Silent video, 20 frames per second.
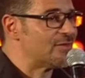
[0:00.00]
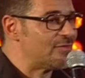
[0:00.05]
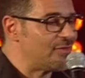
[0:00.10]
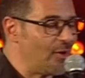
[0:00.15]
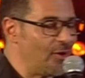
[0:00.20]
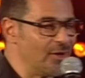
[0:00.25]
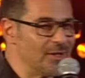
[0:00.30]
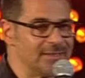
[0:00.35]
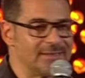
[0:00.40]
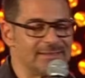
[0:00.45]

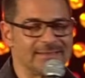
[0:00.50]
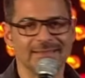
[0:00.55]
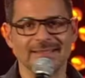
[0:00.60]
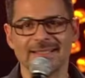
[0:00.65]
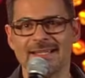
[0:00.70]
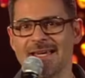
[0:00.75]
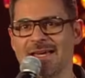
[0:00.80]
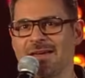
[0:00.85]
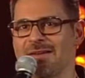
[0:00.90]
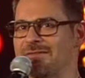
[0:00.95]
gefreut.
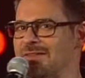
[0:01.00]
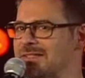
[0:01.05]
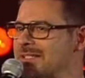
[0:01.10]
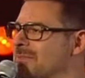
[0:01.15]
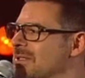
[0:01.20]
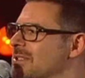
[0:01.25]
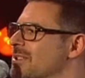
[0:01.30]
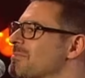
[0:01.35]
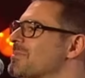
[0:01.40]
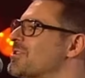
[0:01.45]
Wir sind
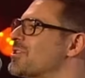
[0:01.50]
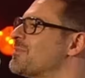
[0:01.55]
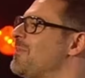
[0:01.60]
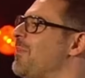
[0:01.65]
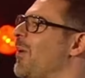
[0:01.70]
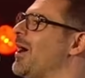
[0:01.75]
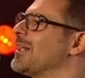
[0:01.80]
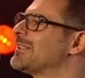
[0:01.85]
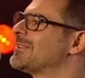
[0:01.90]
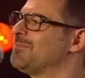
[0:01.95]
mit so einem
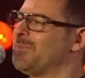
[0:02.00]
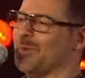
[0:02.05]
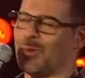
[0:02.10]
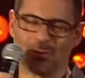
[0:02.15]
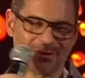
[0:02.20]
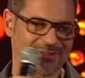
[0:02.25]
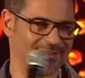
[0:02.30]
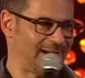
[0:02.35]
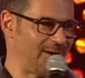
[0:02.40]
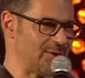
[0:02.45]

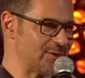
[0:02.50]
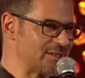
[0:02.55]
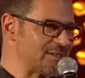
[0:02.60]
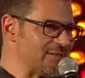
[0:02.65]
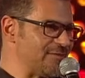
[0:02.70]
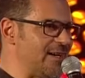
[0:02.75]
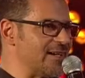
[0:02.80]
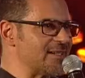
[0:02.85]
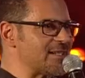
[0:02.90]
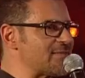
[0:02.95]
Sportboot
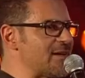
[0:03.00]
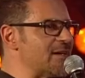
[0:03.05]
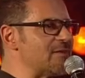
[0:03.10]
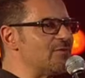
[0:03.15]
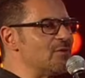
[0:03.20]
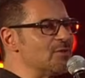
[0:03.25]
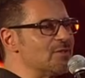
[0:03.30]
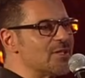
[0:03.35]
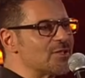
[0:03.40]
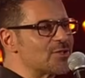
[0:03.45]
rausgefahren. Es war ein
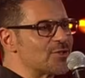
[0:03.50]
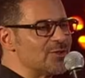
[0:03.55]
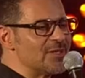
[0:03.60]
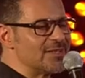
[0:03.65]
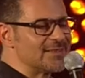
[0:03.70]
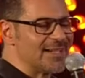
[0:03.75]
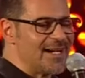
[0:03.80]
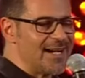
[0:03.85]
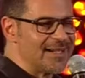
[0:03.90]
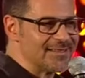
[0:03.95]
wunderschöner
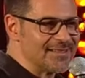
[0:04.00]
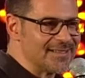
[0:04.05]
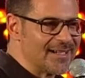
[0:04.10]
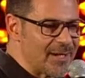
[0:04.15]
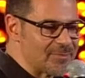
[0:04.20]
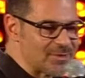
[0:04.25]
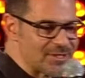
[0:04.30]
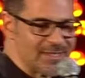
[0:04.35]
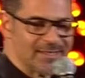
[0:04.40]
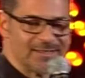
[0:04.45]
Tag in
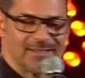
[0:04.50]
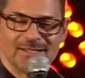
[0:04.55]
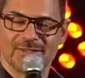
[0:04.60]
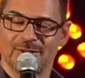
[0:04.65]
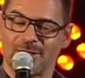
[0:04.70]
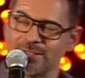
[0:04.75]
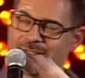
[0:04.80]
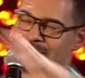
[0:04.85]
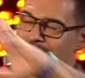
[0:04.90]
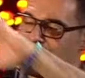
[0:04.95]
Kapstadt, die Sonne